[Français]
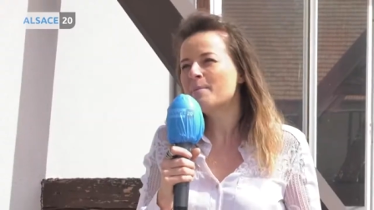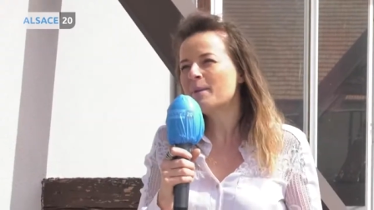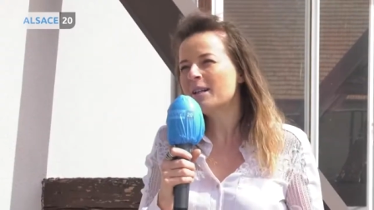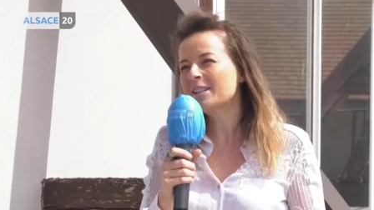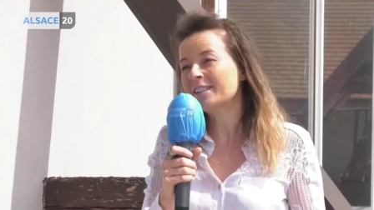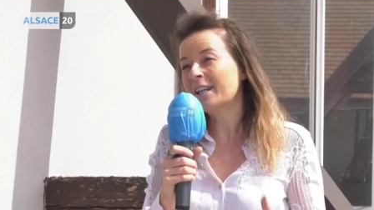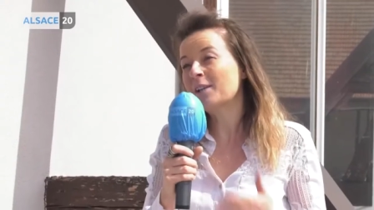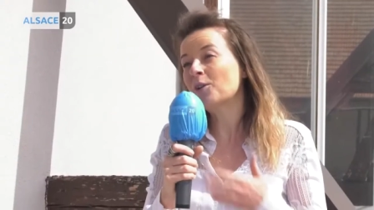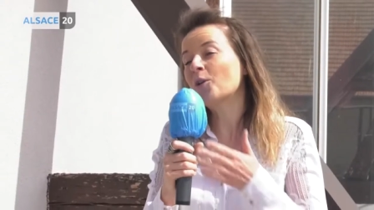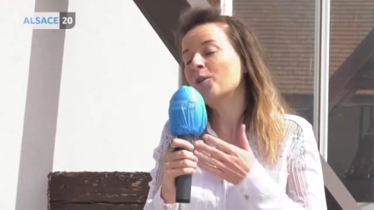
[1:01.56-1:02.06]
les
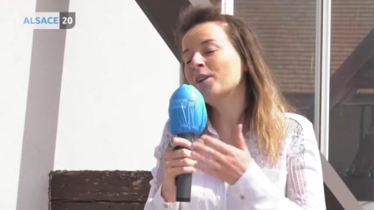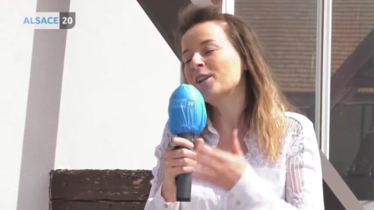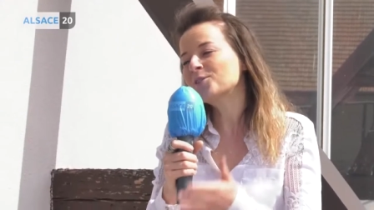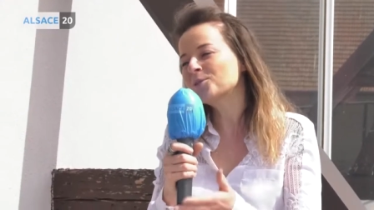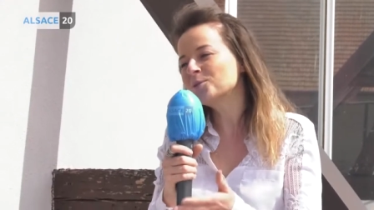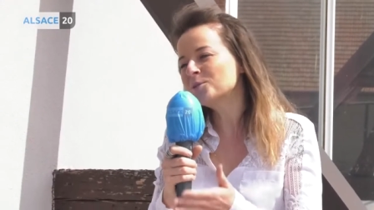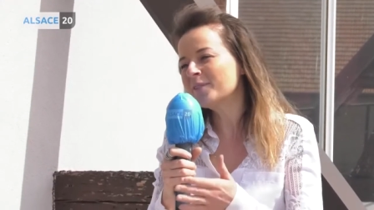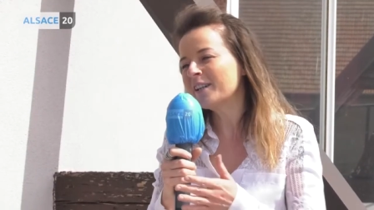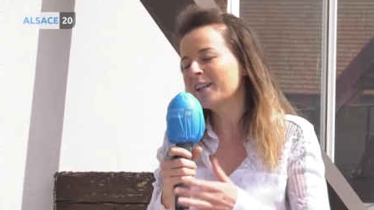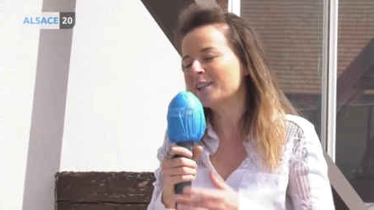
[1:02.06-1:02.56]
masques, alors on a
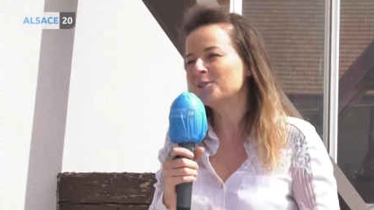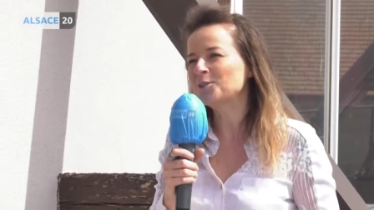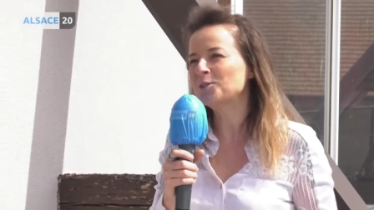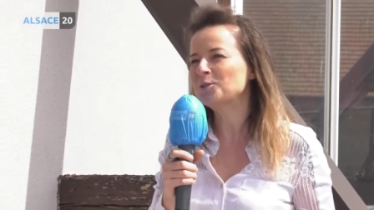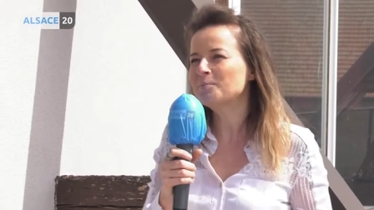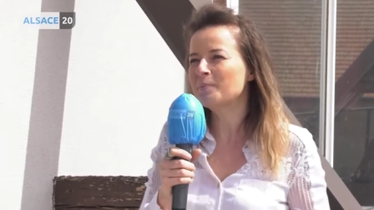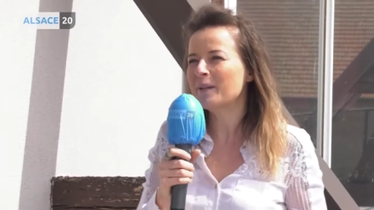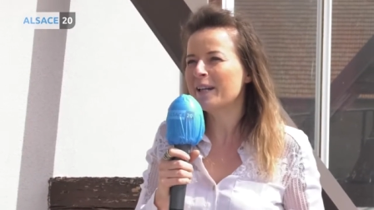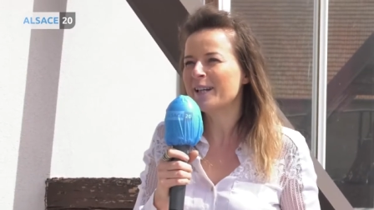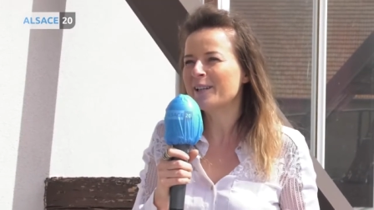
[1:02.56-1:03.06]
trouvé un
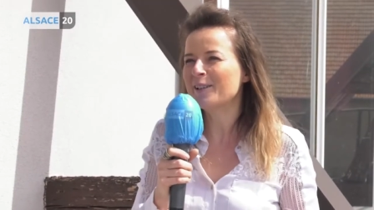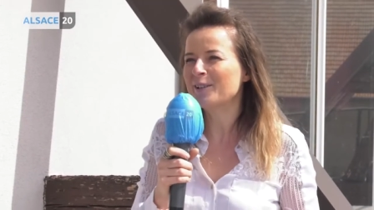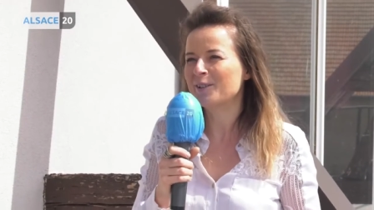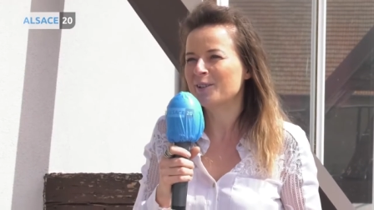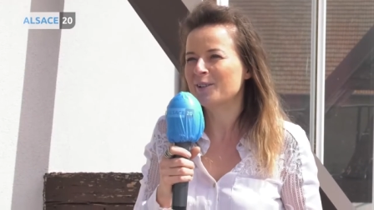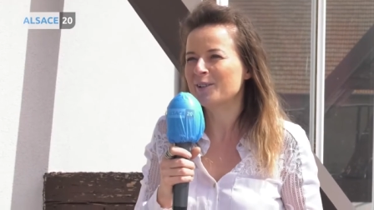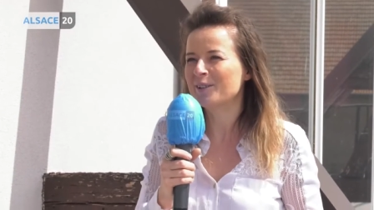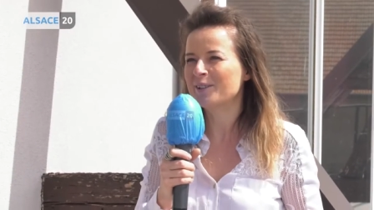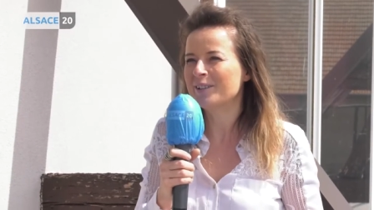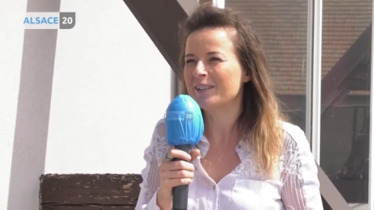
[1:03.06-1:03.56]
super,
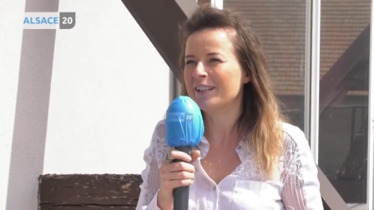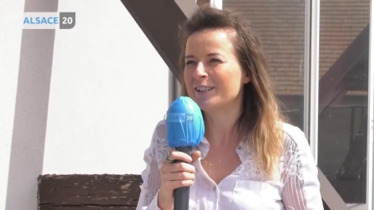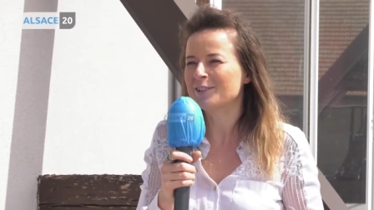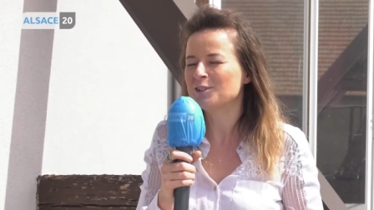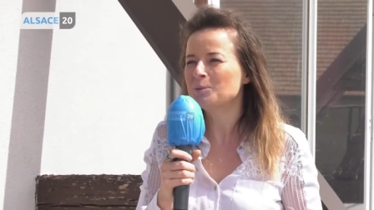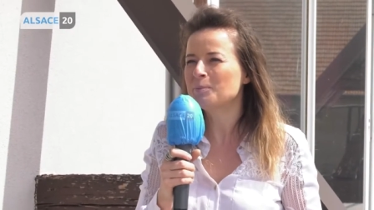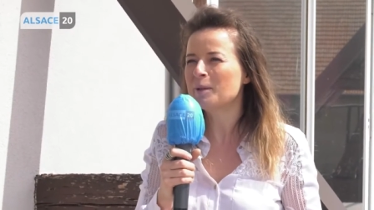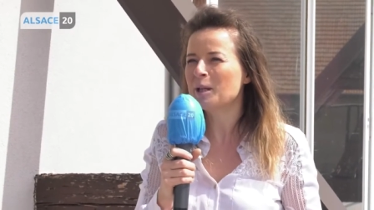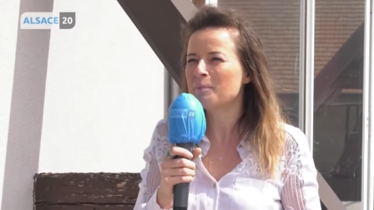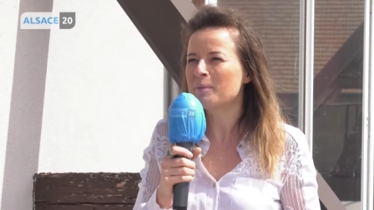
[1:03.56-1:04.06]
un
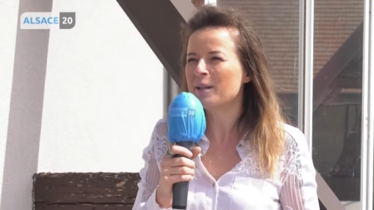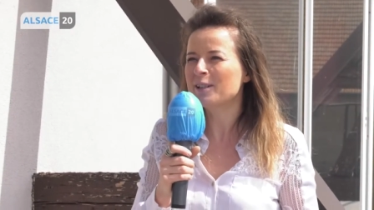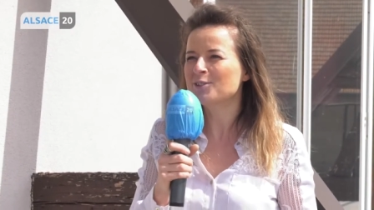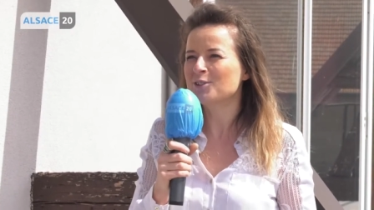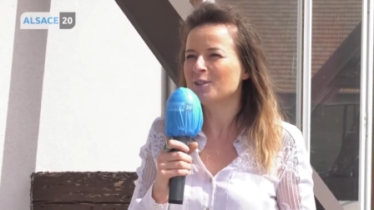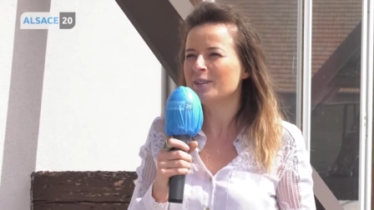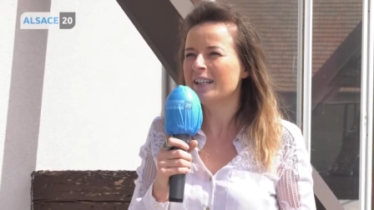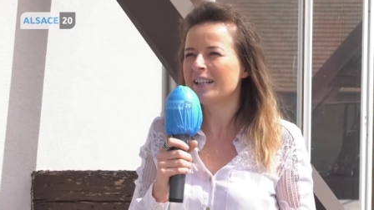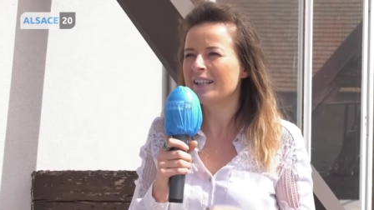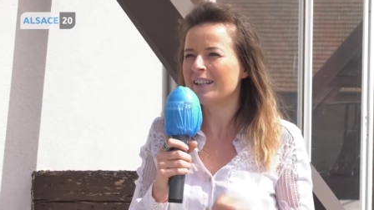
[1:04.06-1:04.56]
super
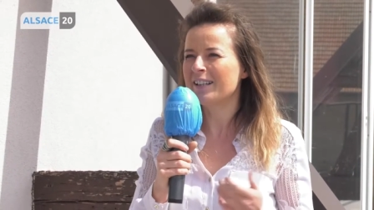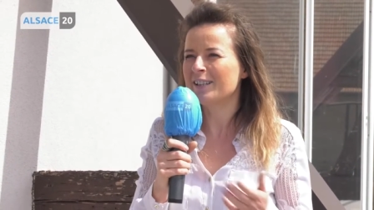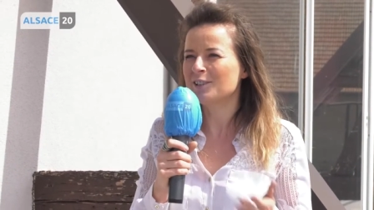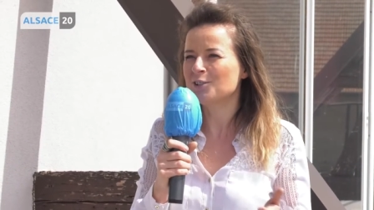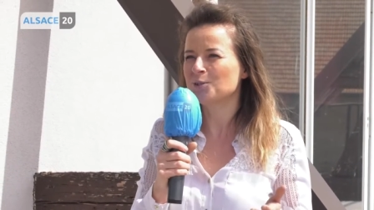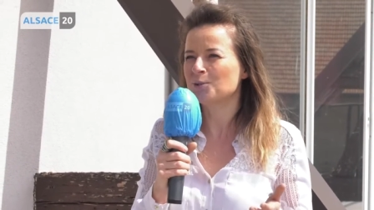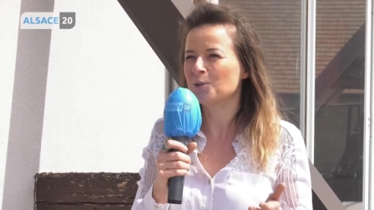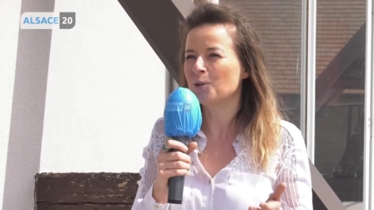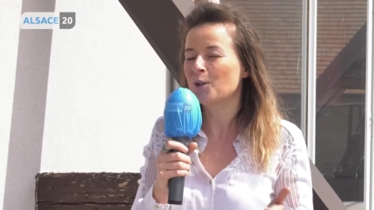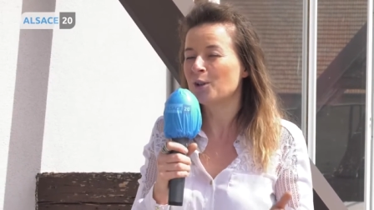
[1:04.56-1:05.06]
partenaire là
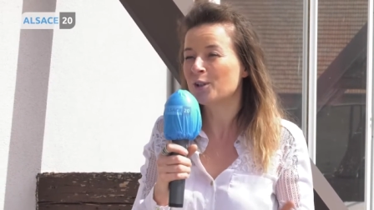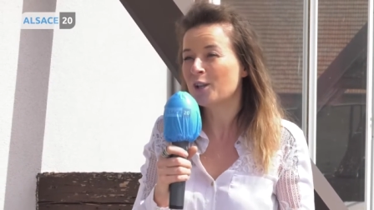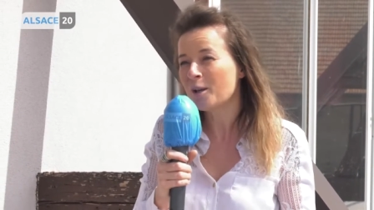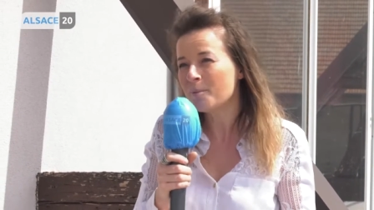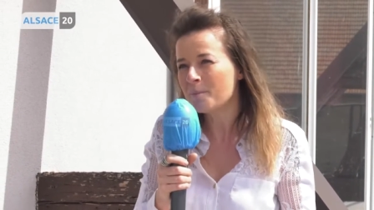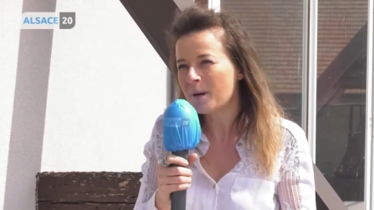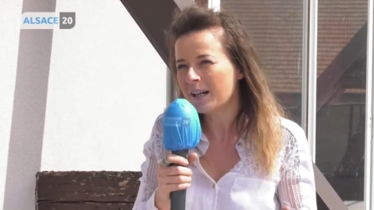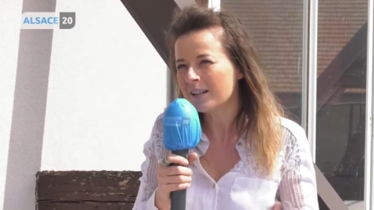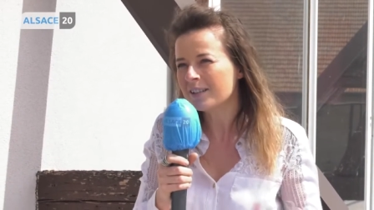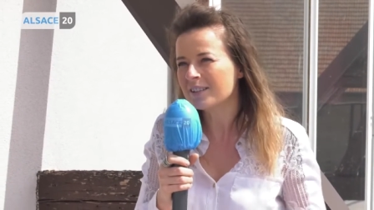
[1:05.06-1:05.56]
sur
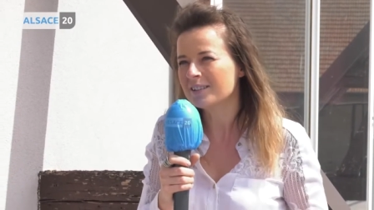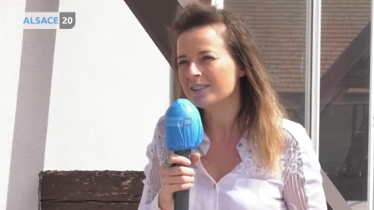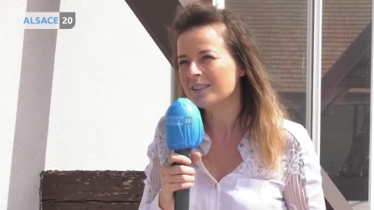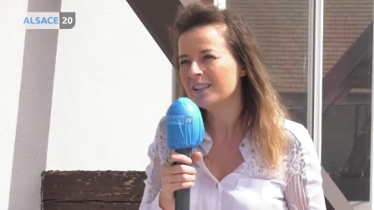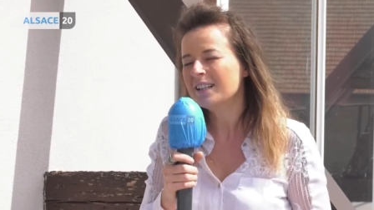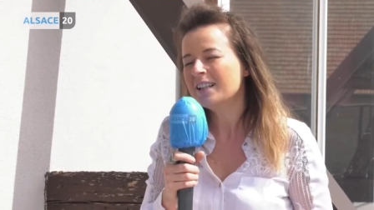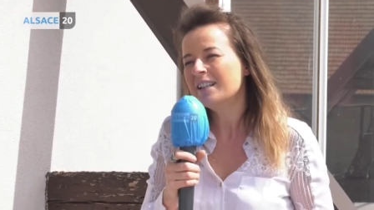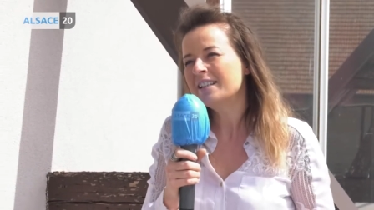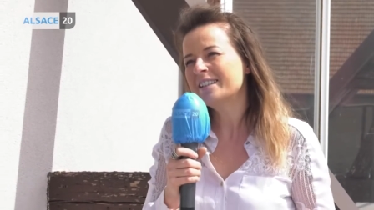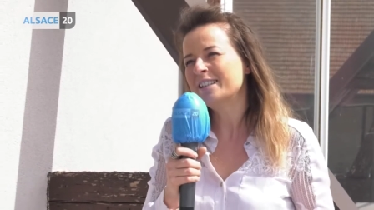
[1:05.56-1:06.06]
Colmar
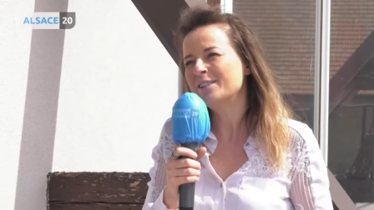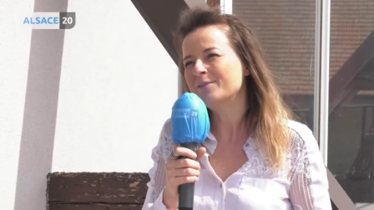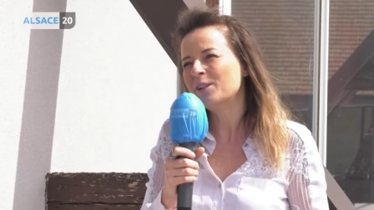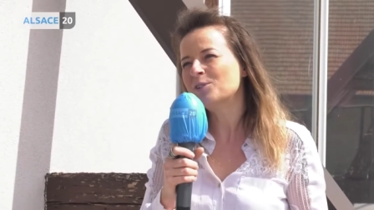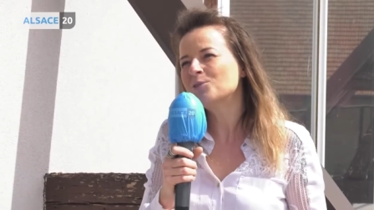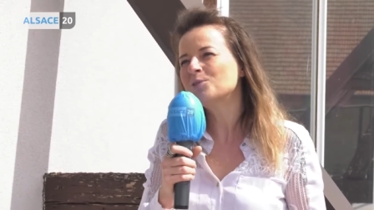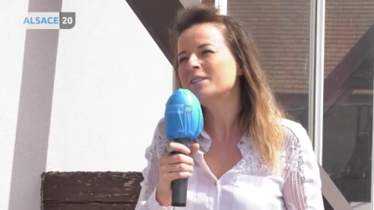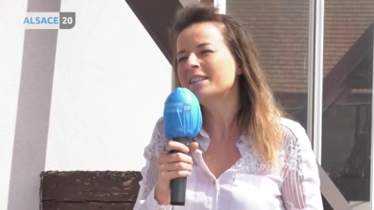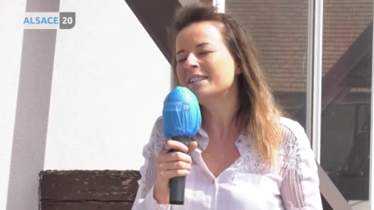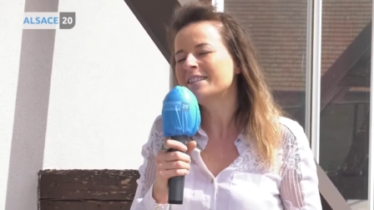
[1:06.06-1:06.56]
qui va
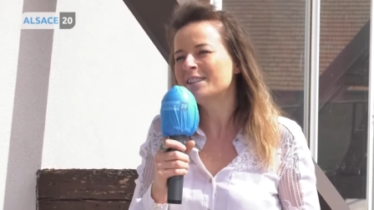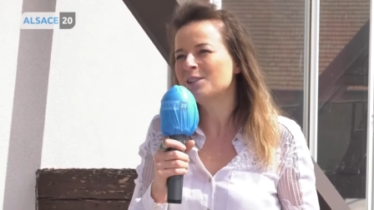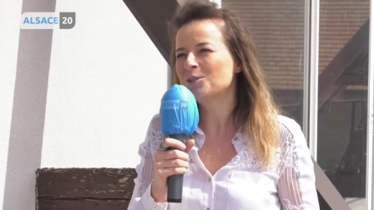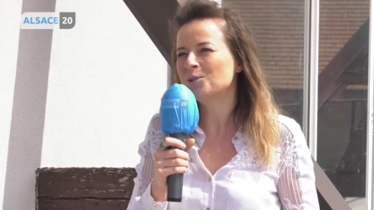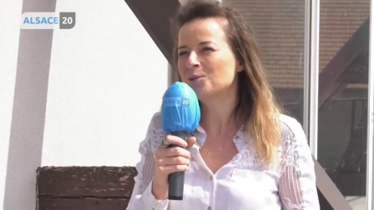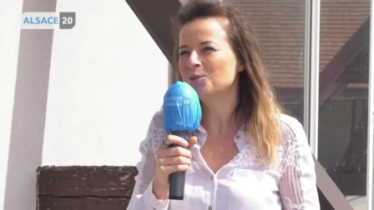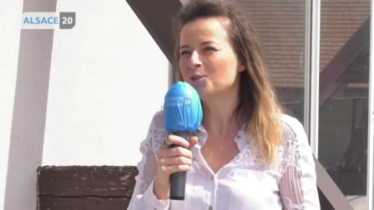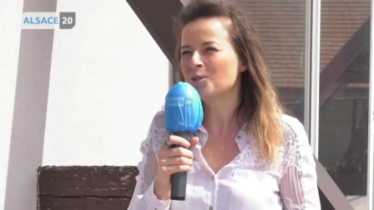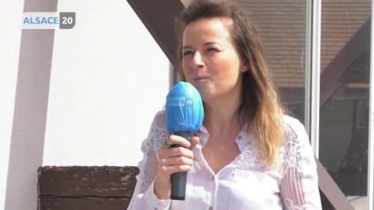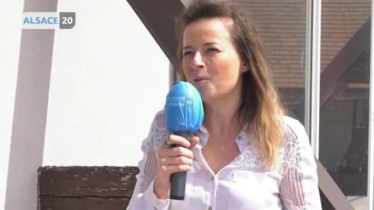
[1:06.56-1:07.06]
nous aider
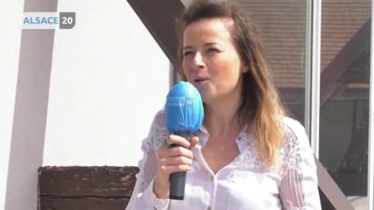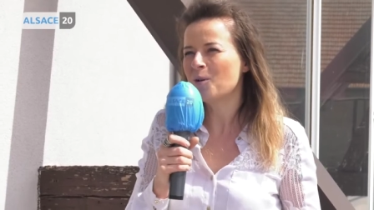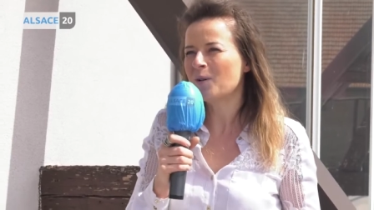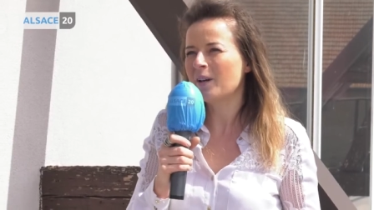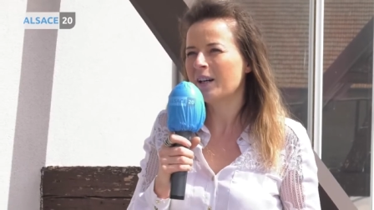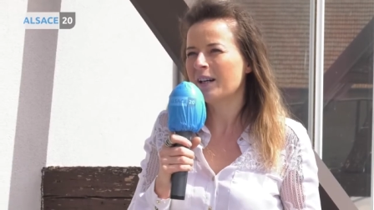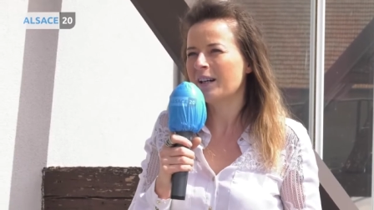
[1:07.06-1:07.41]
justement